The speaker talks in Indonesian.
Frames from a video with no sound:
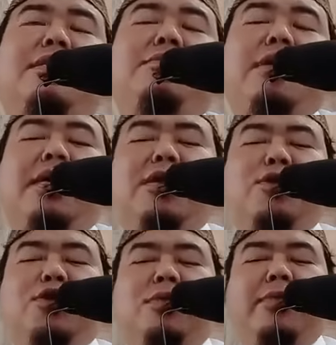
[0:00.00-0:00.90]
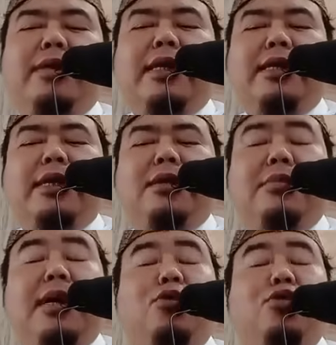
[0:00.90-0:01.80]
makanya Rasul mengatakan
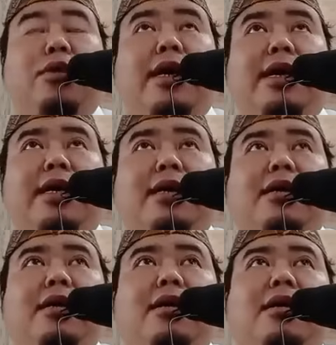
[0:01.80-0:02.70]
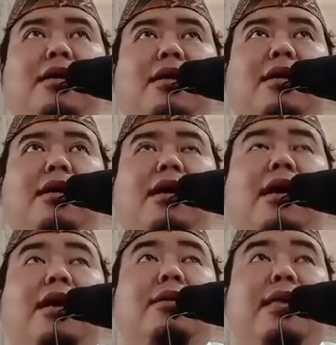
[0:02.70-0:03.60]
maluka
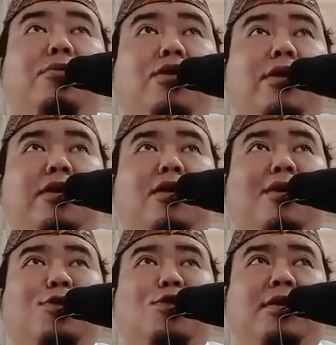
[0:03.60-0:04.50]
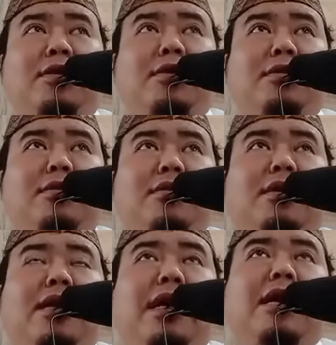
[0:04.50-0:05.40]
hartamu kata Rasul
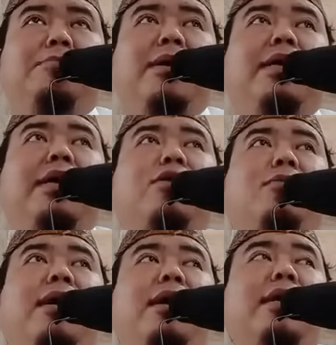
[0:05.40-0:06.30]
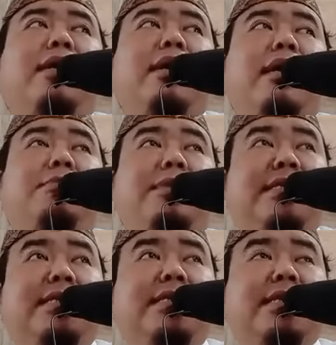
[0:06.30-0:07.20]
apa yang kau makan habis